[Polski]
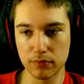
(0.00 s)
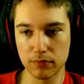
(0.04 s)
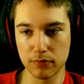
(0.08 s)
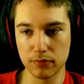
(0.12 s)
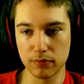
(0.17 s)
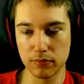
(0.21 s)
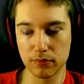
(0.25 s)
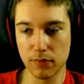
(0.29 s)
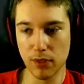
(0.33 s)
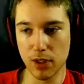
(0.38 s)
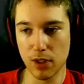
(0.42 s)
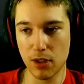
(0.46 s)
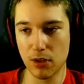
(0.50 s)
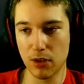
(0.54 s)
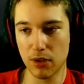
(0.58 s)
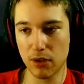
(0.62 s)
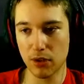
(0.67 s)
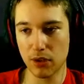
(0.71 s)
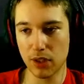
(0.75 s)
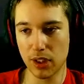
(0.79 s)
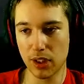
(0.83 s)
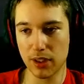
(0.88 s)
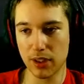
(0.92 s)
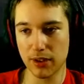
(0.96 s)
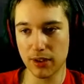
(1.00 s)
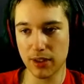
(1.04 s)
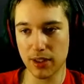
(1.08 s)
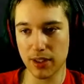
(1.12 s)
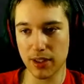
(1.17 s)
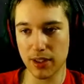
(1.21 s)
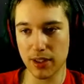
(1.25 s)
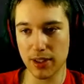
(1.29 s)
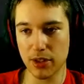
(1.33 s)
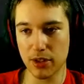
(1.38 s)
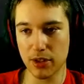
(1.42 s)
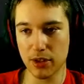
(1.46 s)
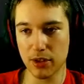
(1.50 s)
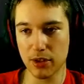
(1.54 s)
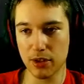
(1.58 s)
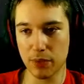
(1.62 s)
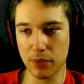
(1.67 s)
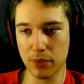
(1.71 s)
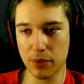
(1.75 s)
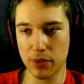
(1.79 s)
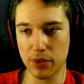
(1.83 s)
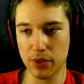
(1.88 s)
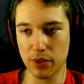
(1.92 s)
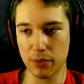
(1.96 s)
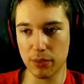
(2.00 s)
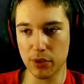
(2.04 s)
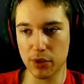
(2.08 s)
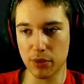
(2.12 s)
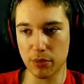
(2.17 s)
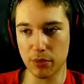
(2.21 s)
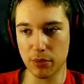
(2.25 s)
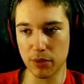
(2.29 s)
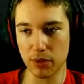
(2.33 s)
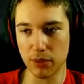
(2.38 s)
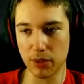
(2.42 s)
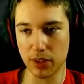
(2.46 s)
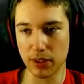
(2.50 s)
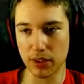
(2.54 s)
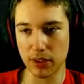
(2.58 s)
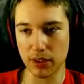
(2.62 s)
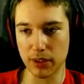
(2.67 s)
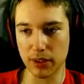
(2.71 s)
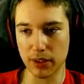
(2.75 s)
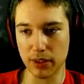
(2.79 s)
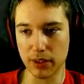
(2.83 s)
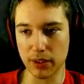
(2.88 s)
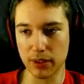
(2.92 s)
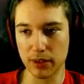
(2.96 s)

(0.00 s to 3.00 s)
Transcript: No, ale teraz idź do podziemi, żeby tą katanę.